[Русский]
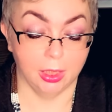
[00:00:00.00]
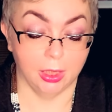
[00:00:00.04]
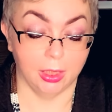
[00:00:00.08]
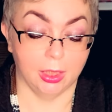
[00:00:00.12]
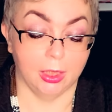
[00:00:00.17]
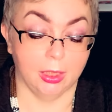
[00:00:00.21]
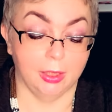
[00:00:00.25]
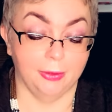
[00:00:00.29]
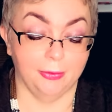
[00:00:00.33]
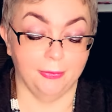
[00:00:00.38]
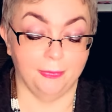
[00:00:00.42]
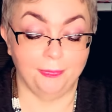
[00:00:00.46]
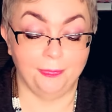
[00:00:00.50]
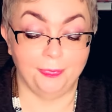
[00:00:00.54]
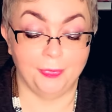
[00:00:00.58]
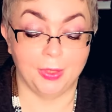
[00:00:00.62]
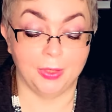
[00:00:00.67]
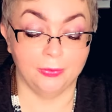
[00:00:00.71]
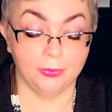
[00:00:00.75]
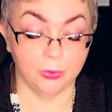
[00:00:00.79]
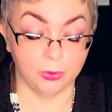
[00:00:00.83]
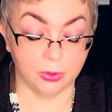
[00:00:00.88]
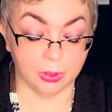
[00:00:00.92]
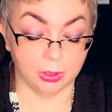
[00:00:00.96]
Эм,
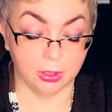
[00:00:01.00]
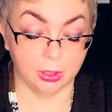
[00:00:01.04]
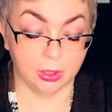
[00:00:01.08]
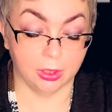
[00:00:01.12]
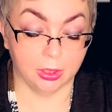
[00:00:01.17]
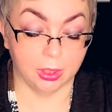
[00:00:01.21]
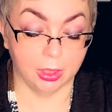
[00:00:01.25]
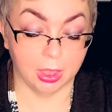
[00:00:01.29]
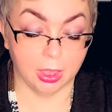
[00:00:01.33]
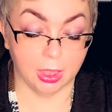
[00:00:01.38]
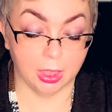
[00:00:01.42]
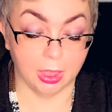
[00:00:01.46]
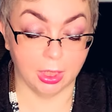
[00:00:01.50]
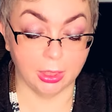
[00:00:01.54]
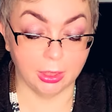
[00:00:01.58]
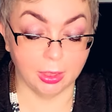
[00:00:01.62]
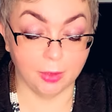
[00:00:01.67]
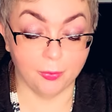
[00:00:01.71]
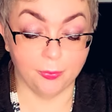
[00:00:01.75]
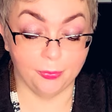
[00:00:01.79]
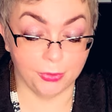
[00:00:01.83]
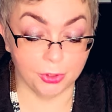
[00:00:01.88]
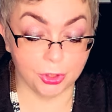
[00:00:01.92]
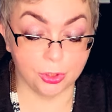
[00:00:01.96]
вот. Я
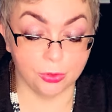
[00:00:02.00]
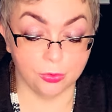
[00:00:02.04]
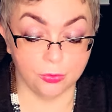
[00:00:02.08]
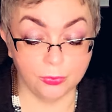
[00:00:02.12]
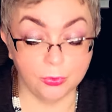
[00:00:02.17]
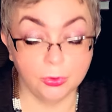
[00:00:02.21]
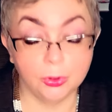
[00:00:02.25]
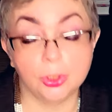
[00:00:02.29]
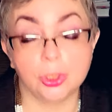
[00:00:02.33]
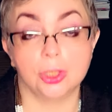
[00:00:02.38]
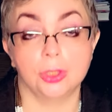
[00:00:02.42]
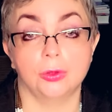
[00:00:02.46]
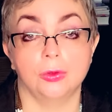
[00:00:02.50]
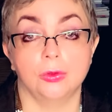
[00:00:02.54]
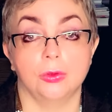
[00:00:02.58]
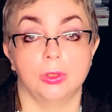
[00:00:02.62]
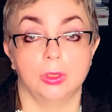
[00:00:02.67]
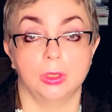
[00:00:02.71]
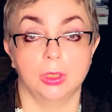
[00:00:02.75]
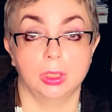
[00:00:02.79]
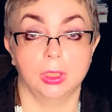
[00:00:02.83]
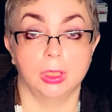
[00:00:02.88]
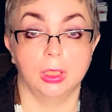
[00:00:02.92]
там пишу вот что.